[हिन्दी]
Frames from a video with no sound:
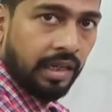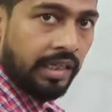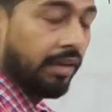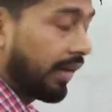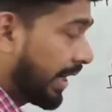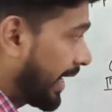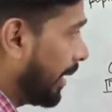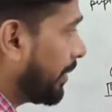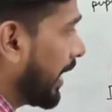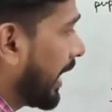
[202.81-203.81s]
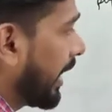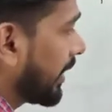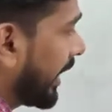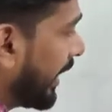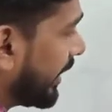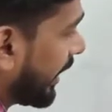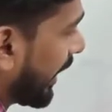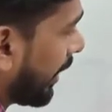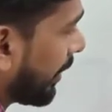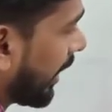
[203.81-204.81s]
ये वाला गैप क्या कहलाता है ये
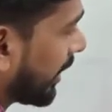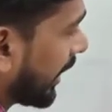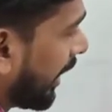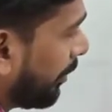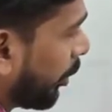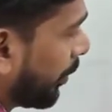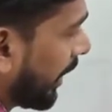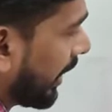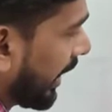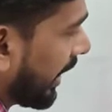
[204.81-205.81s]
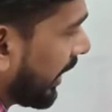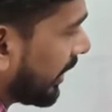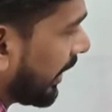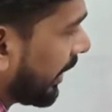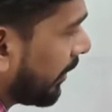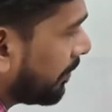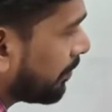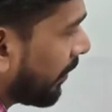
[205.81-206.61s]
गैप कहलाता है प्यूपिल क्या कहलाता है